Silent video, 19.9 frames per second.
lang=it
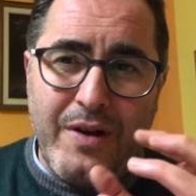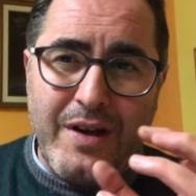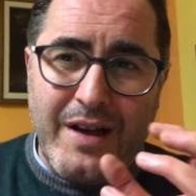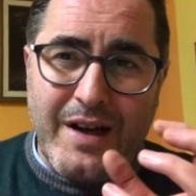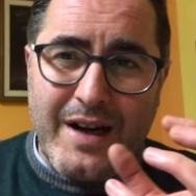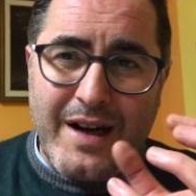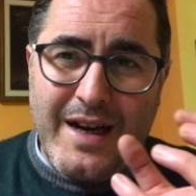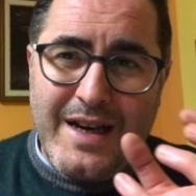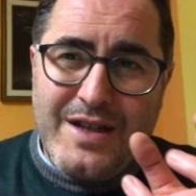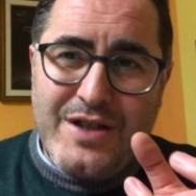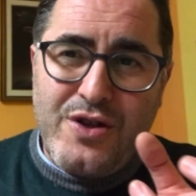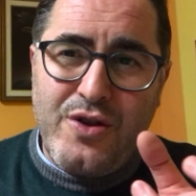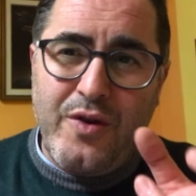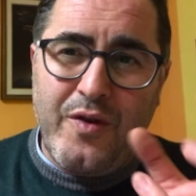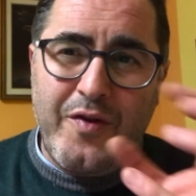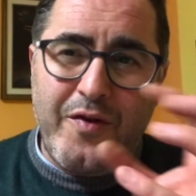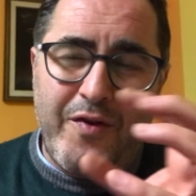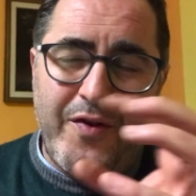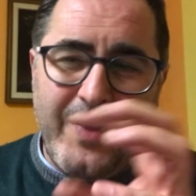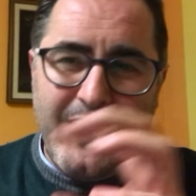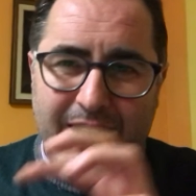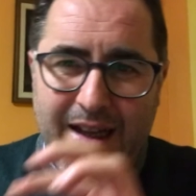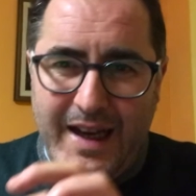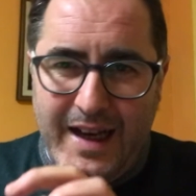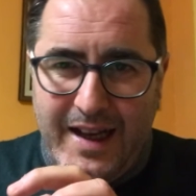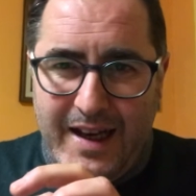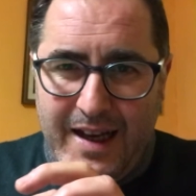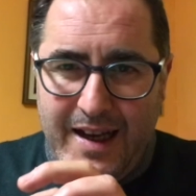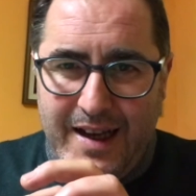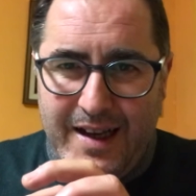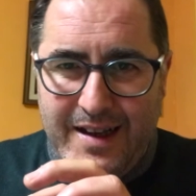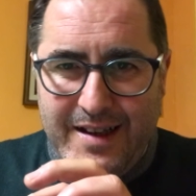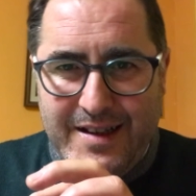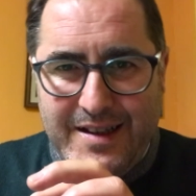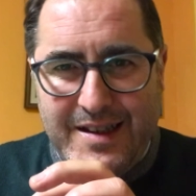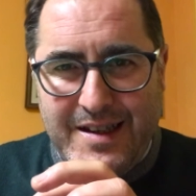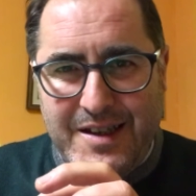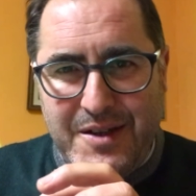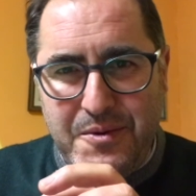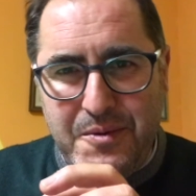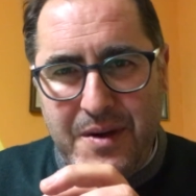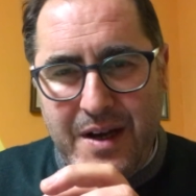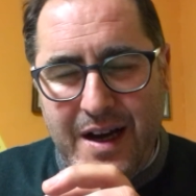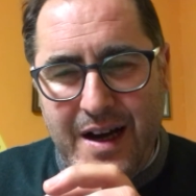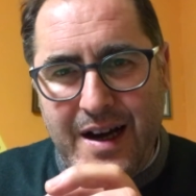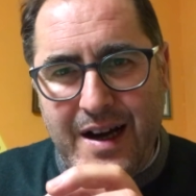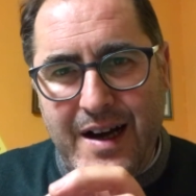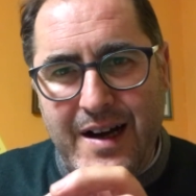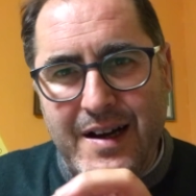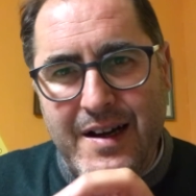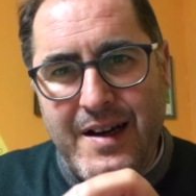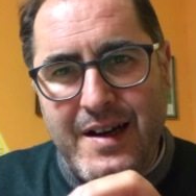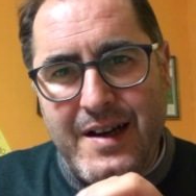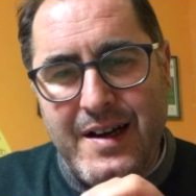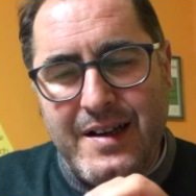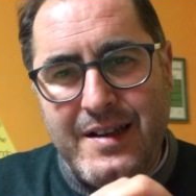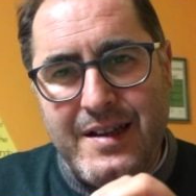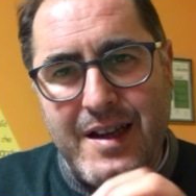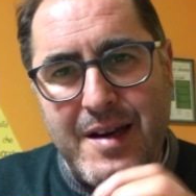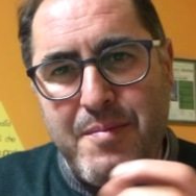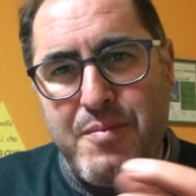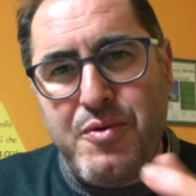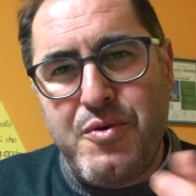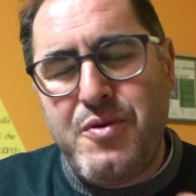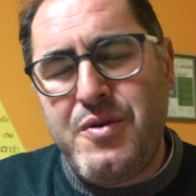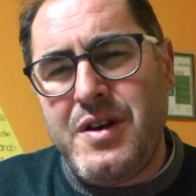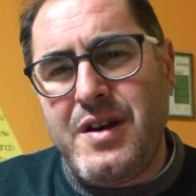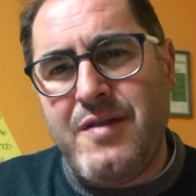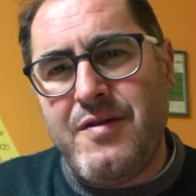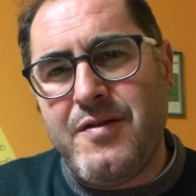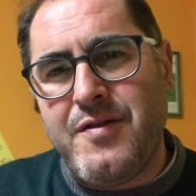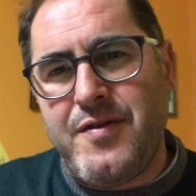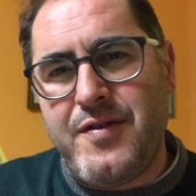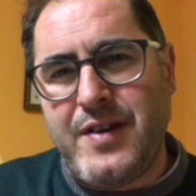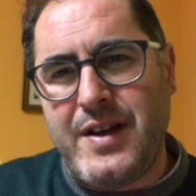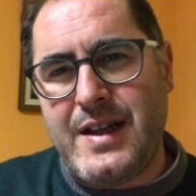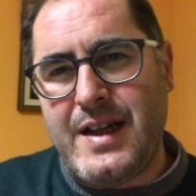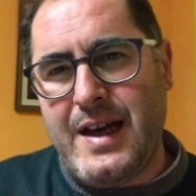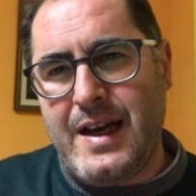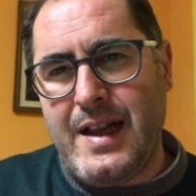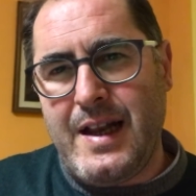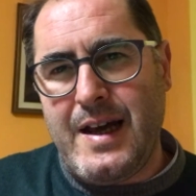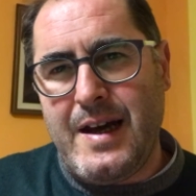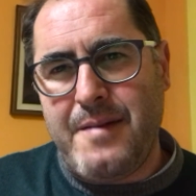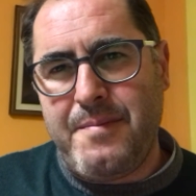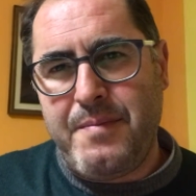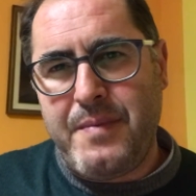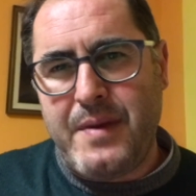il resto fedele di una tribù infedele